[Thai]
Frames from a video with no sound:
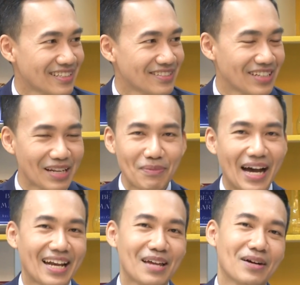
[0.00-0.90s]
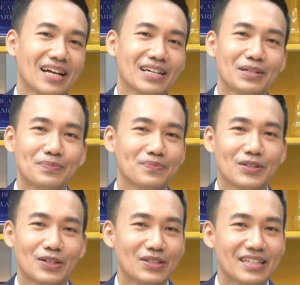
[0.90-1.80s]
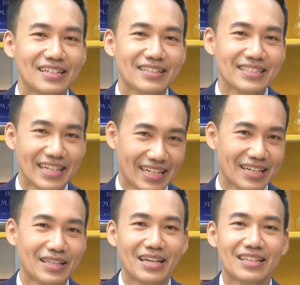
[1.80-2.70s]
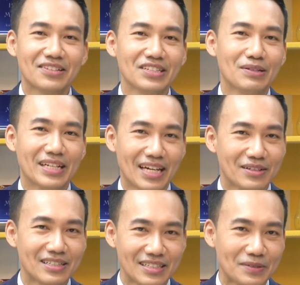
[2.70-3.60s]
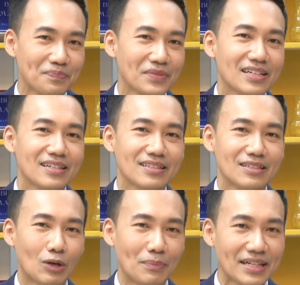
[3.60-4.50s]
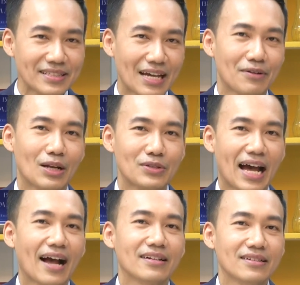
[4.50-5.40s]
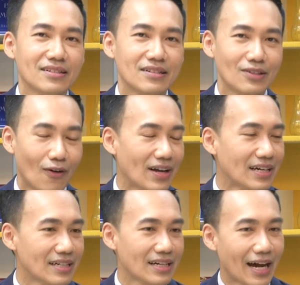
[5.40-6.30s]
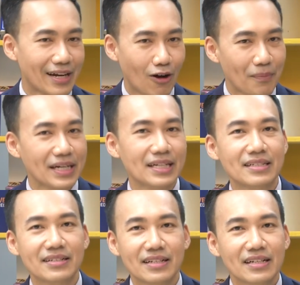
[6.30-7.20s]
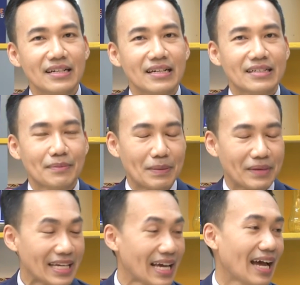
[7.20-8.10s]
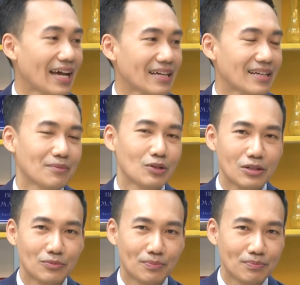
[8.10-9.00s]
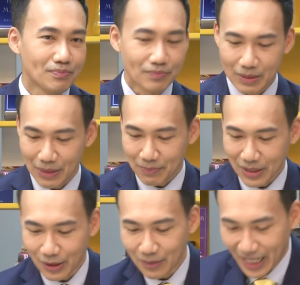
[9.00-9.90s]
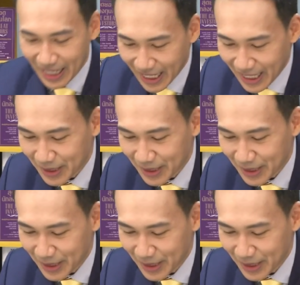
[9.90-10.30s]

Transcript: ศิลปะอะไรมาเลยก็ก็ถ้าจะเห็นในในหนังสือว่าเนี่ยคือ คือความตั้งใจว่าเราอยากสอนเรื่องอันออมเงินแบบง่าย ๆ นะเปิดโชว์หน่อยนะมีภาพประกอบได้